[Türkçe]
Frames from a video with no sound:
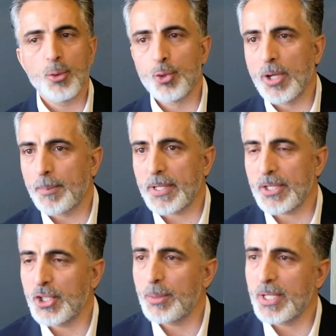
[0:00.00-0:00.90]
Hüdapar
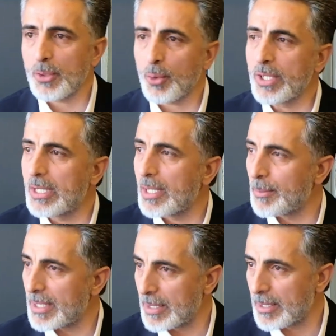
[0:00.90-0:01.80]

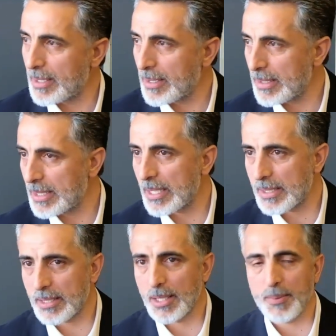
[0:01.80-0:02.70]
2012'den beri
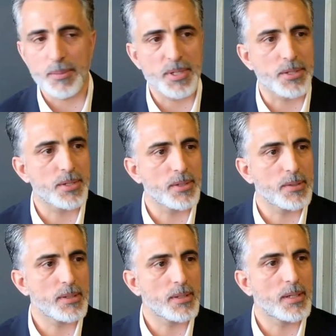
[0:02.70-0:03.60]
siyaset yapan bir
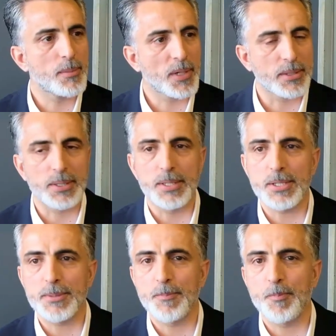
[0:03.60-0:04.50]
e, partidir.
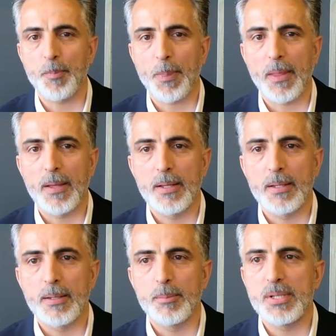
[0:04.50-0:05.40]

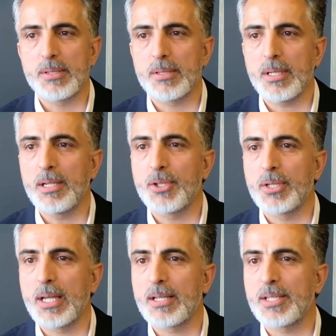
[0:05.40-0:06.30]
Biz ilk
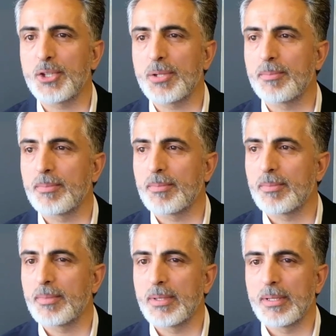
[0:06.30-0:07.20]
yerel seçim
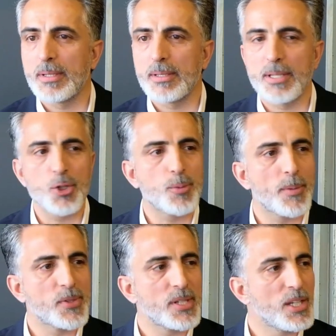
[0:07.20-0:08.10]

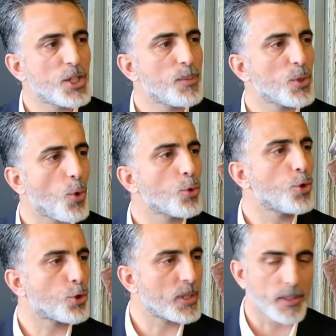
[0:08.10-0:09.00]
tecrübemizi
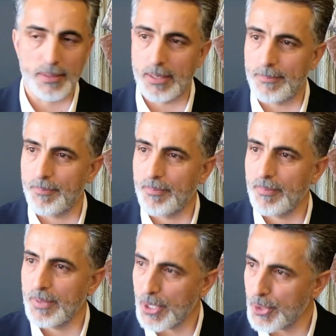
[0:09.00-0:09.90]
2014 yılında
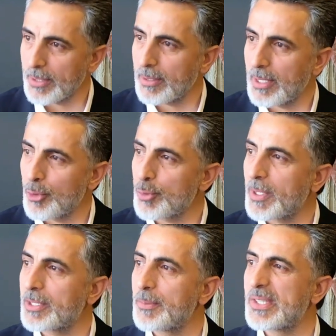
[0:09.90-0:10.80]
yaşadık. Henüz
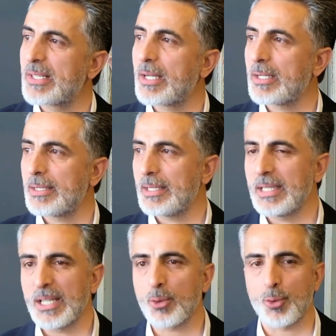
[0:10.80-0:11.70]
partimizi daha
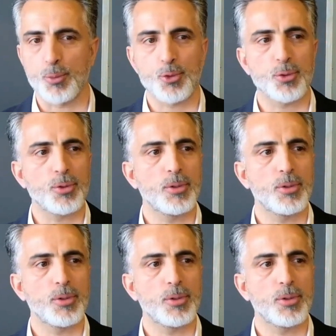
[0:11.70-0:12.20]
yeni kurmuştuk.